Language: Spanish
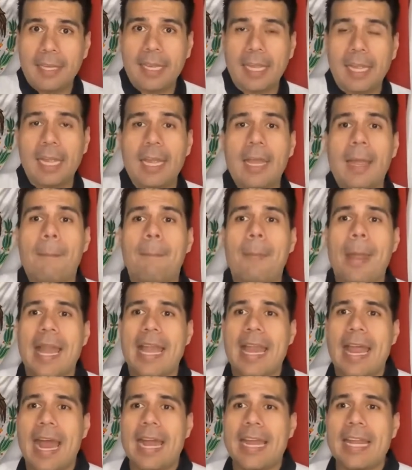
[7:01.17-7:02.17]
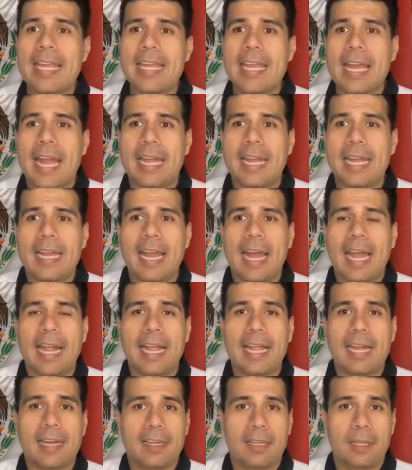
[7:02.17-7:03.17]
que pelearían en la
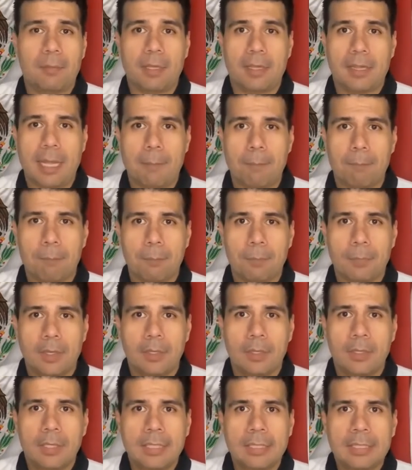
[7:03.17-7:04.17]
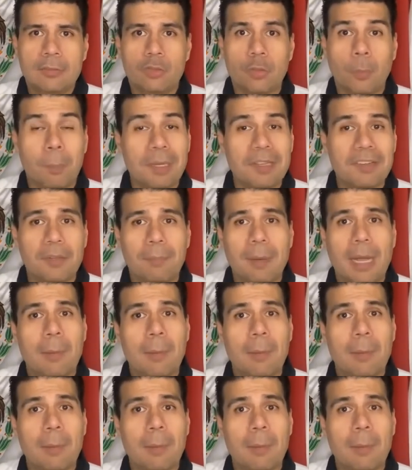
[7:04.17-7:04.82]
guerra de Vietnam. Su principal